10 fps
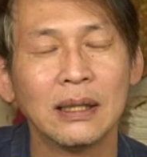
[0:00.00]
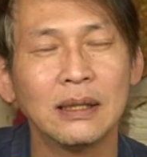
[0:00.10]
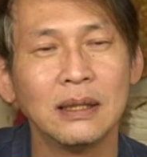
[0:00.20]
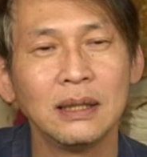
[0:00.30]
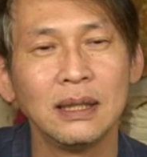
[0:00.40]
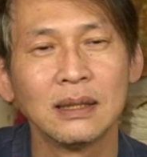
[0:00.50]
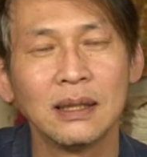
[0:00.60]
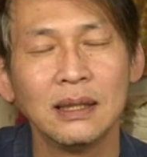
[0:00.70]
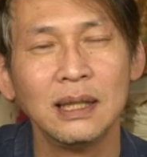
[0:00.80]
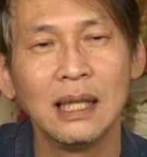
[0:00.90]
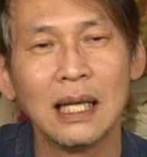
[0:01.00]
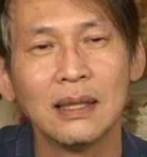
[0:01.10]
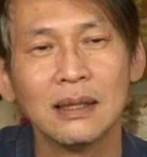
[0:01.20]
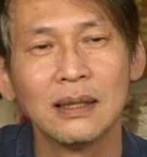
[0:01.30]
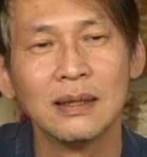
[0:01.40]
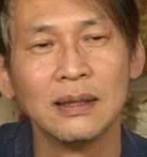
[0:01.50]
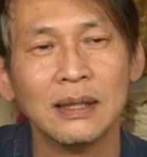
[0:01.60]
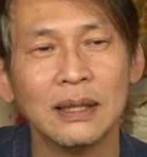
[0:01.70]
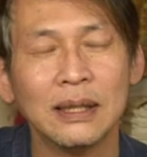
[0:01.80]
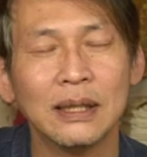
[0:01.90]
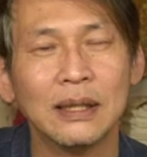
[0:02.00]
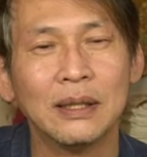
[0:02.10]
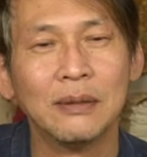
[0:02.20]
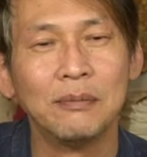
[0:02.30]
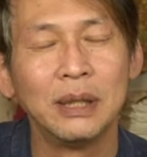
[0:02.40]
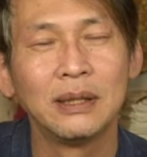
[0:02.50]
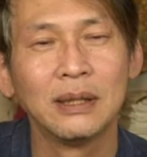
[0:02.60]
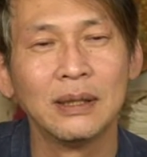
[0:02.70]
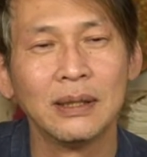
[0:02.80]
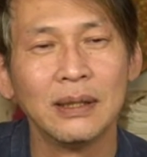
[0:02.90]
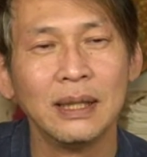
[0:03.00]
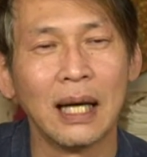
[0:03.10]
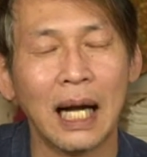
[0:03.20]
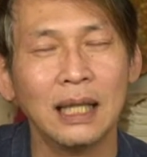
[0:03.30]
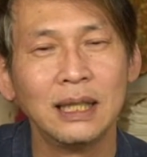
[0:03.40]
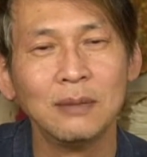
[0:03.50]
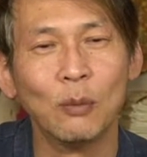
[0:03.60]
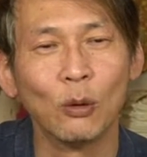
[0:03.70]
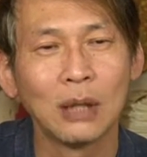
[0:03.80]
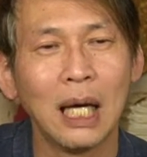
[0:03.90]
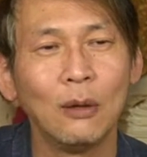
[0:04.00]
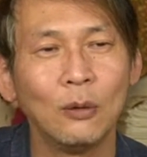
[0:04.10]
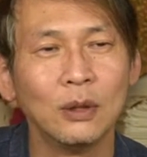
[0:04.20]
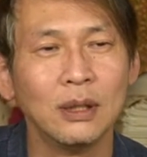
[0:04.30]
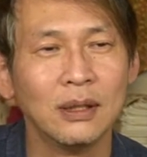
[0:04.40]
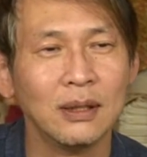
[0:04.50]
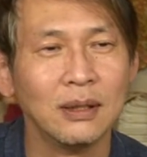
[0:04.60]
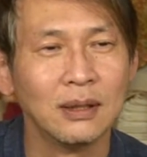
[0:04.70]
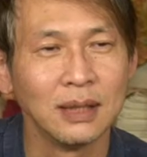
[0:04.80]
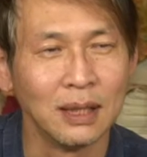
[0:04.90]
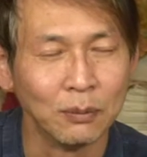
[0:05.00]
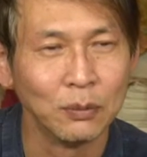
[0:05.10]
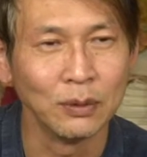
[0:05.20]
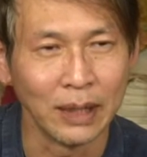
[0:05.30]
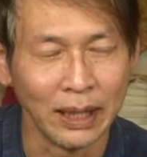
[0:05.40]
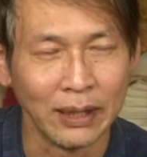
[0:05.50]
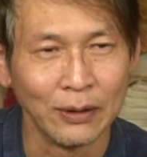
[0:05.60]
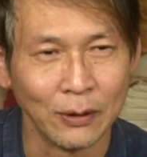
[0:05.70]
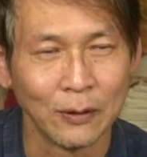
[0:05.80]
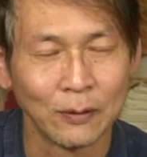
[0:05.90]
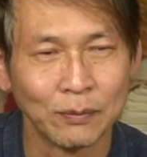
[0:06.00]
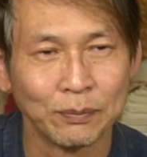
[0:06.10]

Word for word: 그것이 선이라는 것을 어, 미처 알지 못하고 있는 것일 뿐이에요.